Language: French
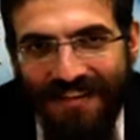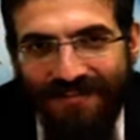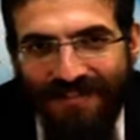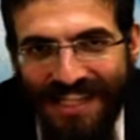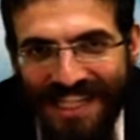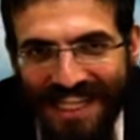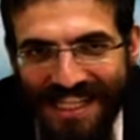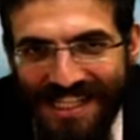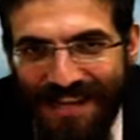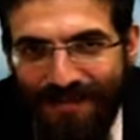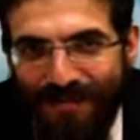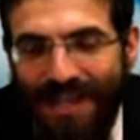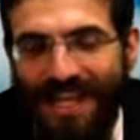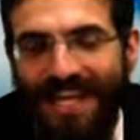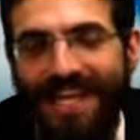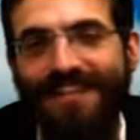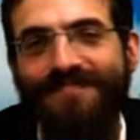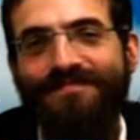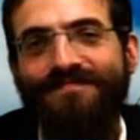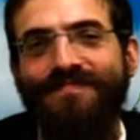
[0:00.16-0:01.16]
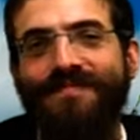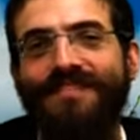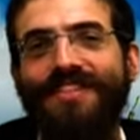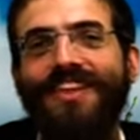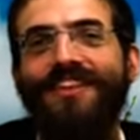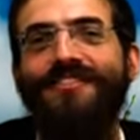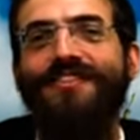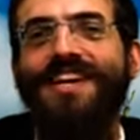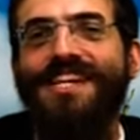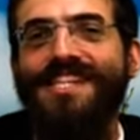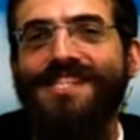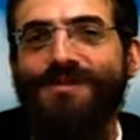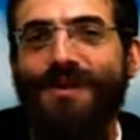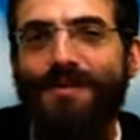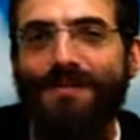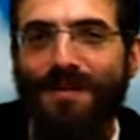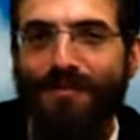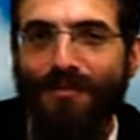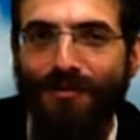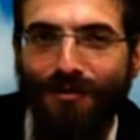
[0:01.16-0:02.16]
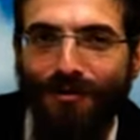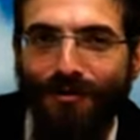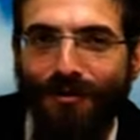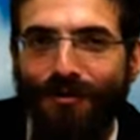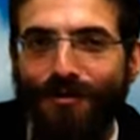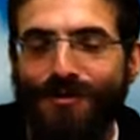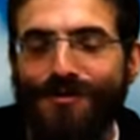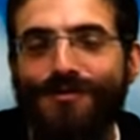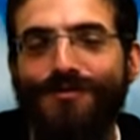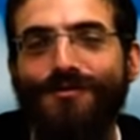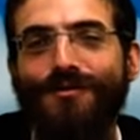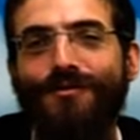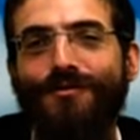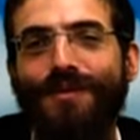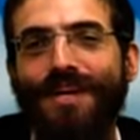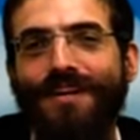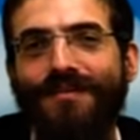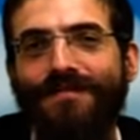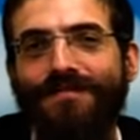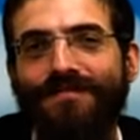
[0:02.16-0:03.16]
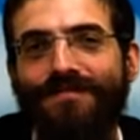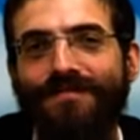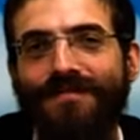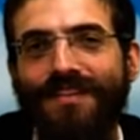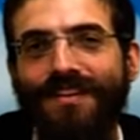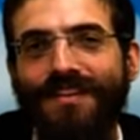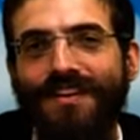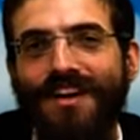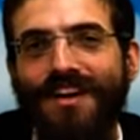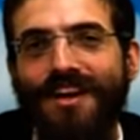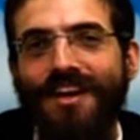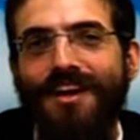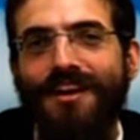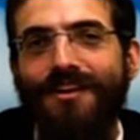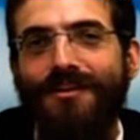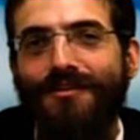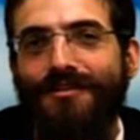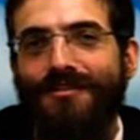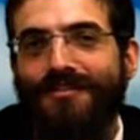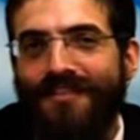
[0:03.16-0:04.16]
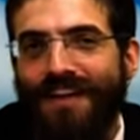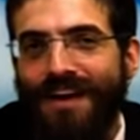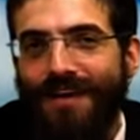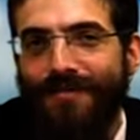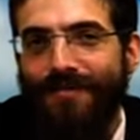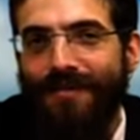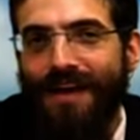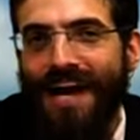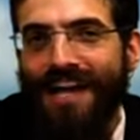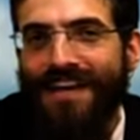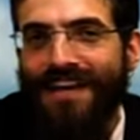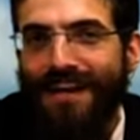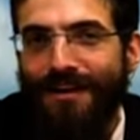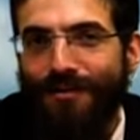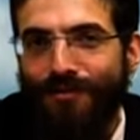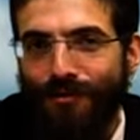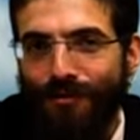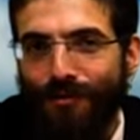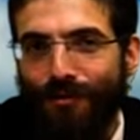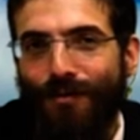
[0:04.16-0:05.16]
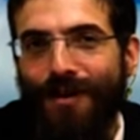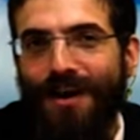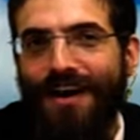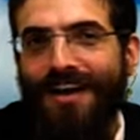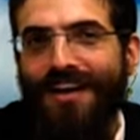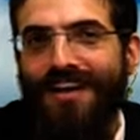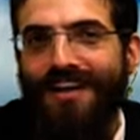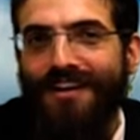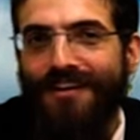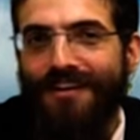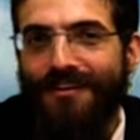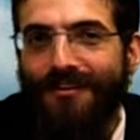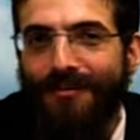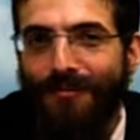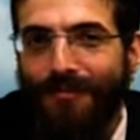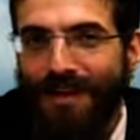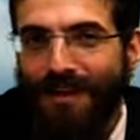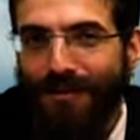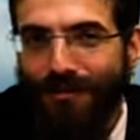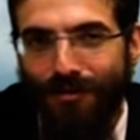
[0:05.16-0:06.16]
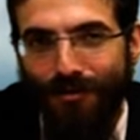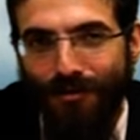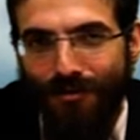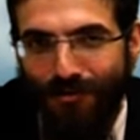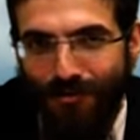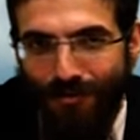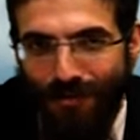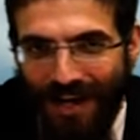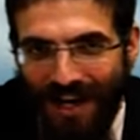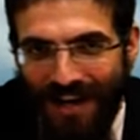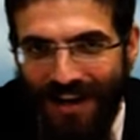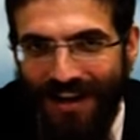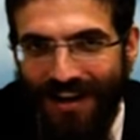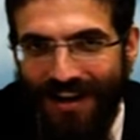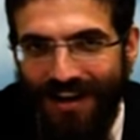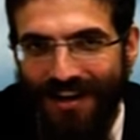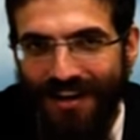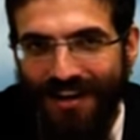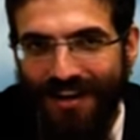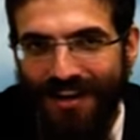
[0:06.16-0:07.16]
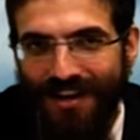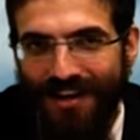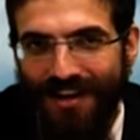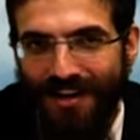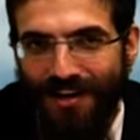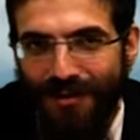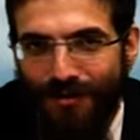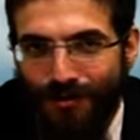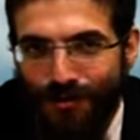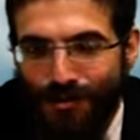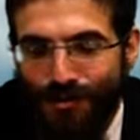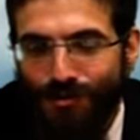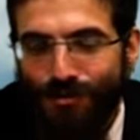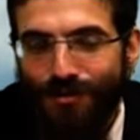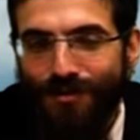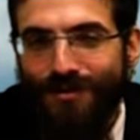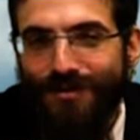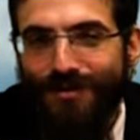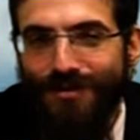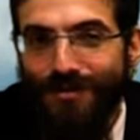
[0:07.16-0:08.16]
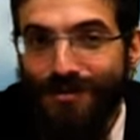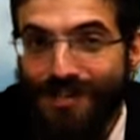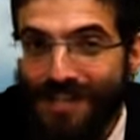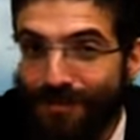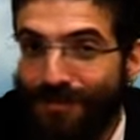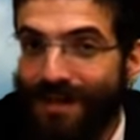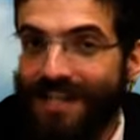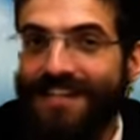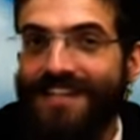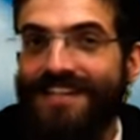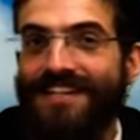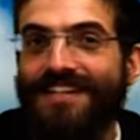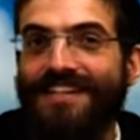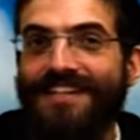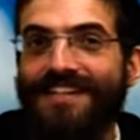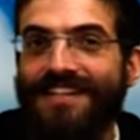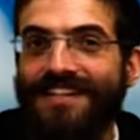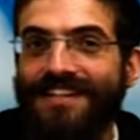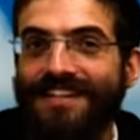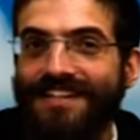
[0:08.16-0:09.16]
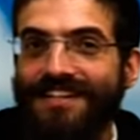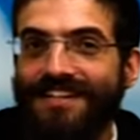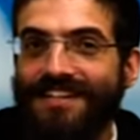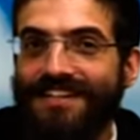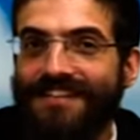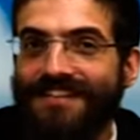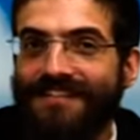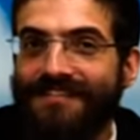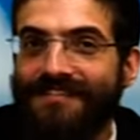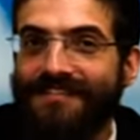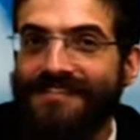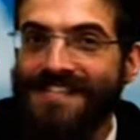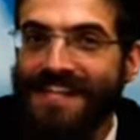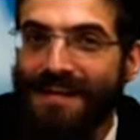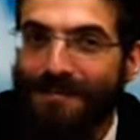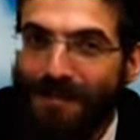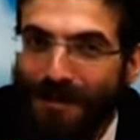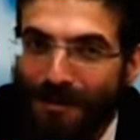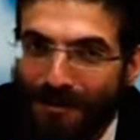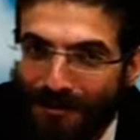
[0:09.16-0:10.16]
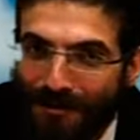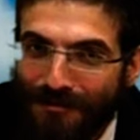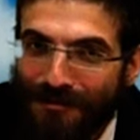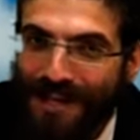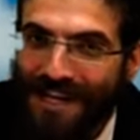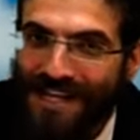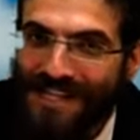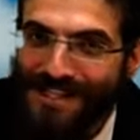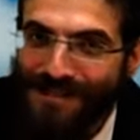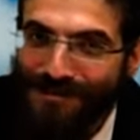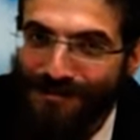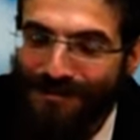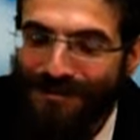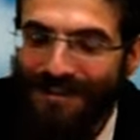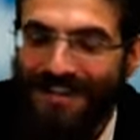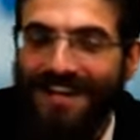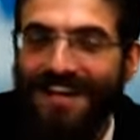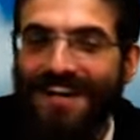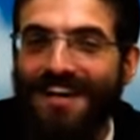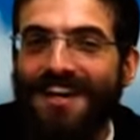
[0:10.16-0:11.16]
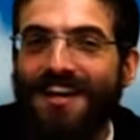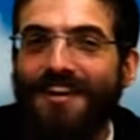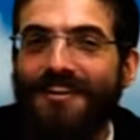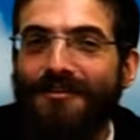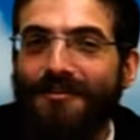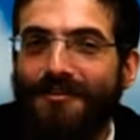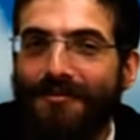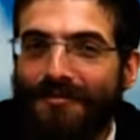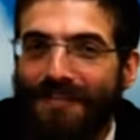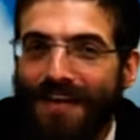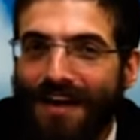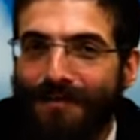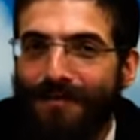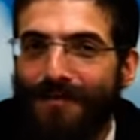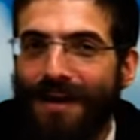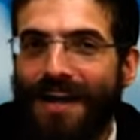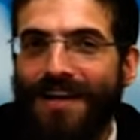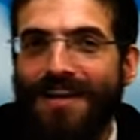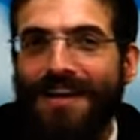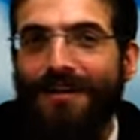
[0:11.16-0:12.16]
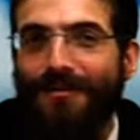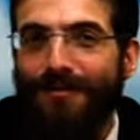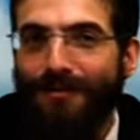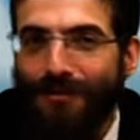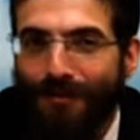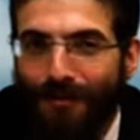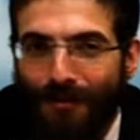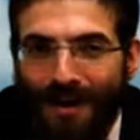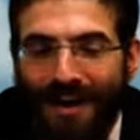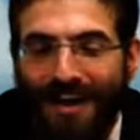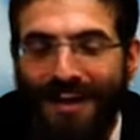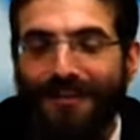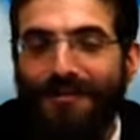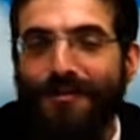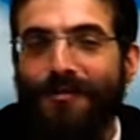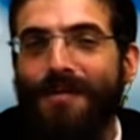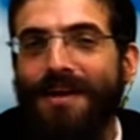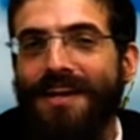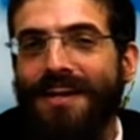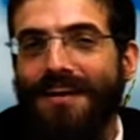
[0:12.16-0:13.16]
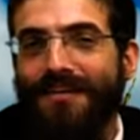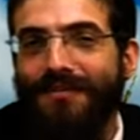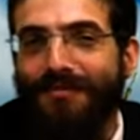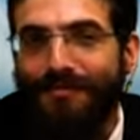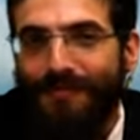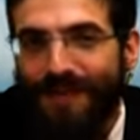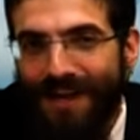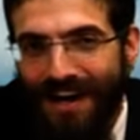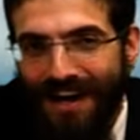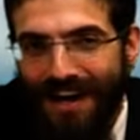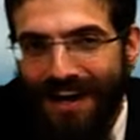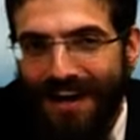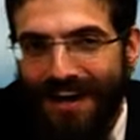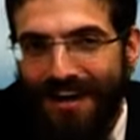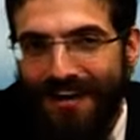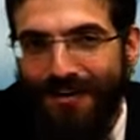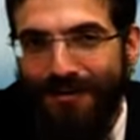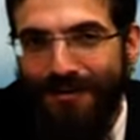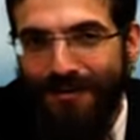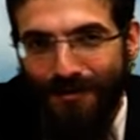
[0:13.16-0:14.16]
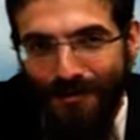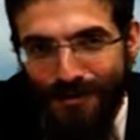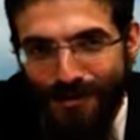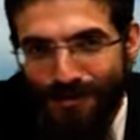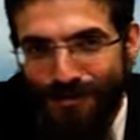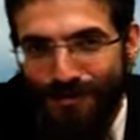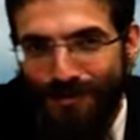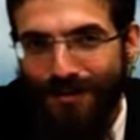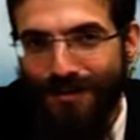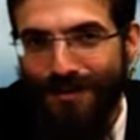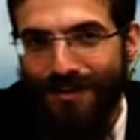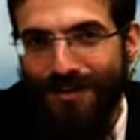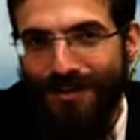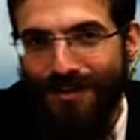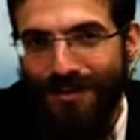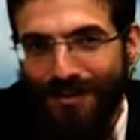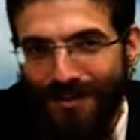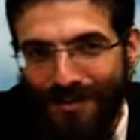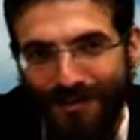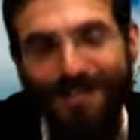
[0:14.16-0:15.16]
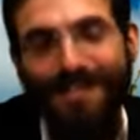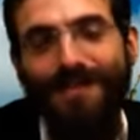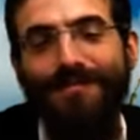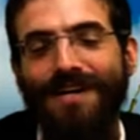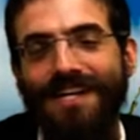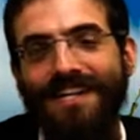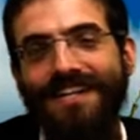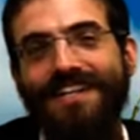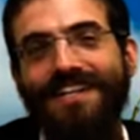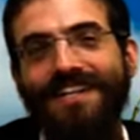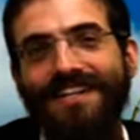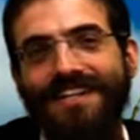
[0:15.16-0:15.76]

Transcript: Mes chers amis, une question un petit peu curieuse aujourd'hui. Une femme a-t-elle le droit de mettre le foulard le jour de Shabbat Vous avez bien entendu la question Une femme a-t-elle le droit de mettre un foulard le jour de Shabbat